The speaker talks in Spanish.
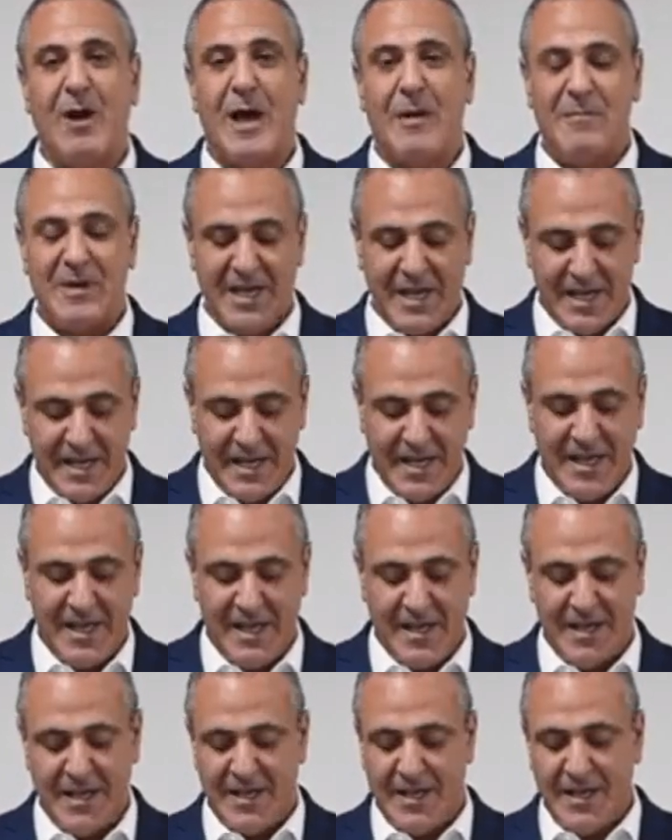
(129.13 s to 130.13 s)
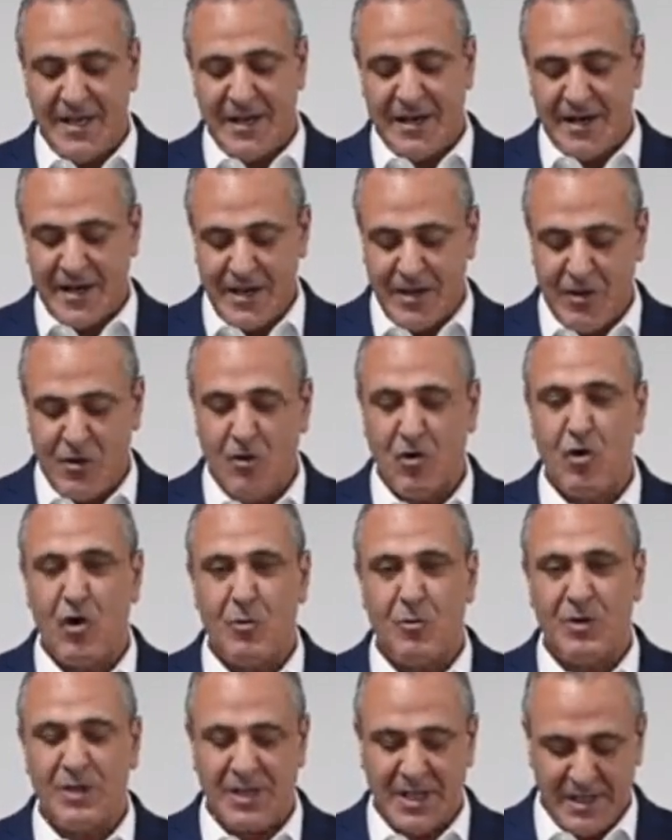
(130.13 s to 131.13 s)
a mi querida región
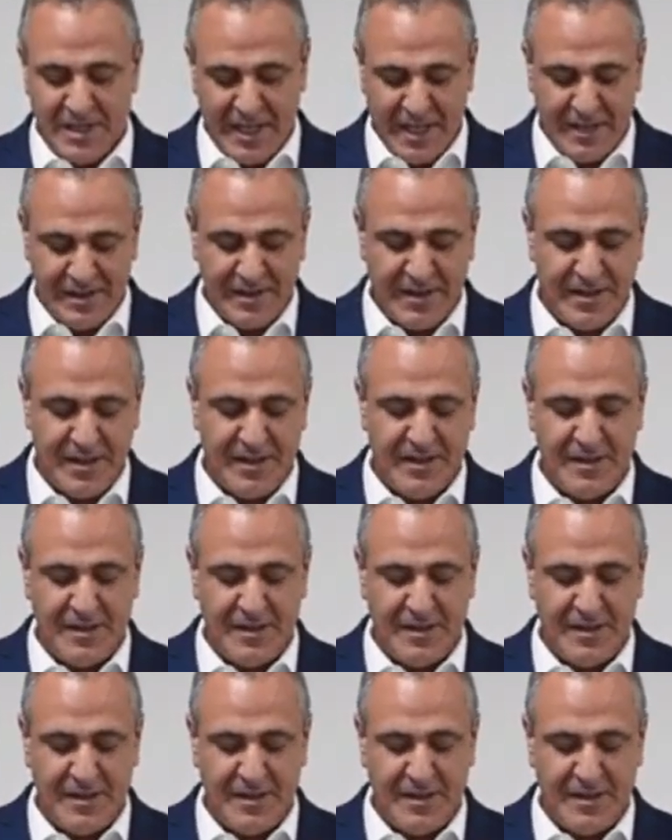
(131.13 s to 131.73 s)
como intendente.